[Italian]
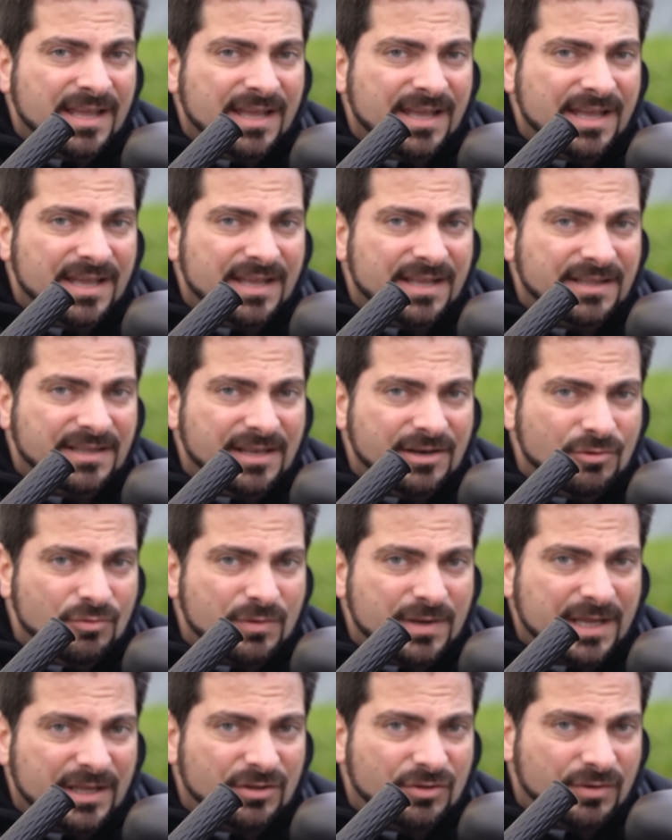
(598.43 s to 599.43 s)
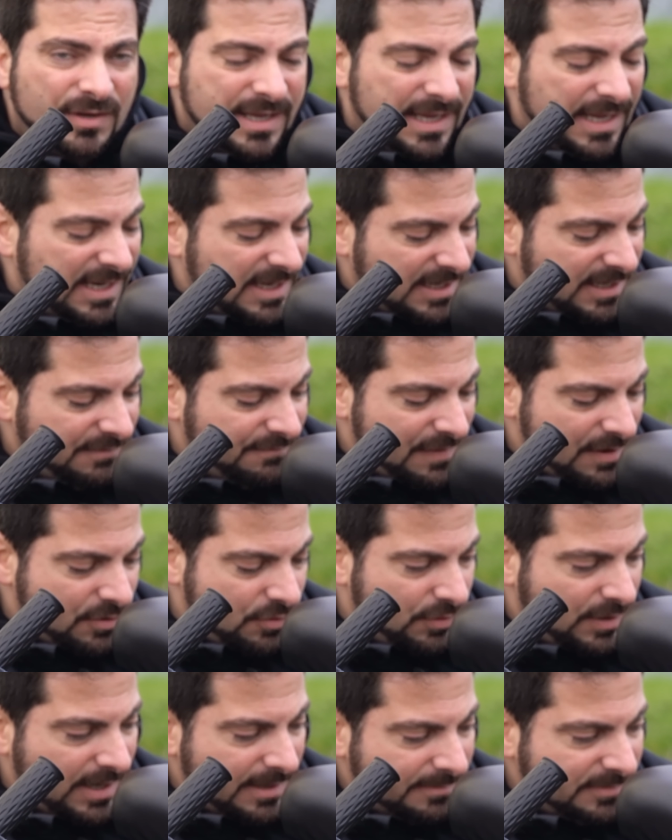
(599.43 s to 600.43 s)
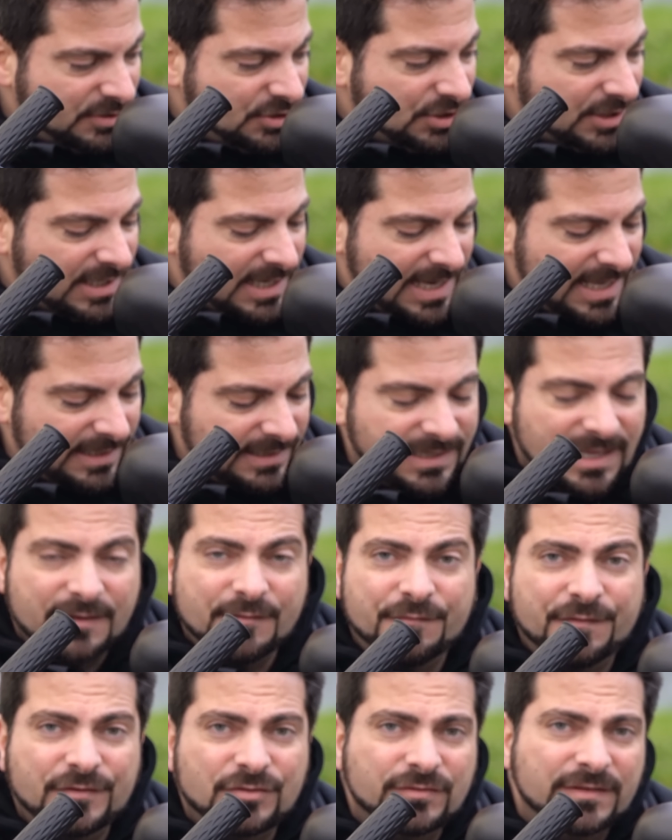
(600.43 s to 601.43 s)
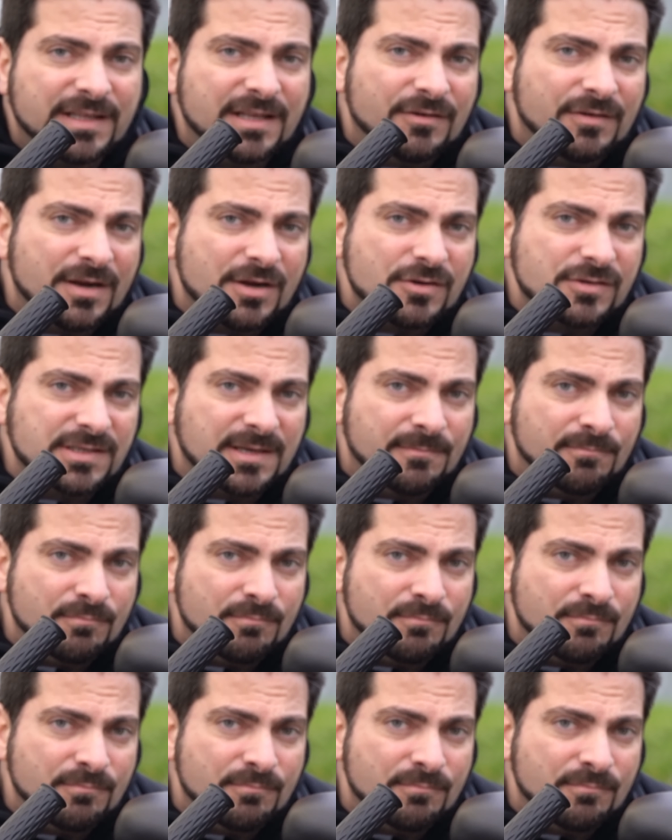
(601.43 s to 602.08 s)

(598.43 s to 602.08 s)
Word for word: eh, del lucchetto che arriva con la bicicletta e vi faccio vedere una cosa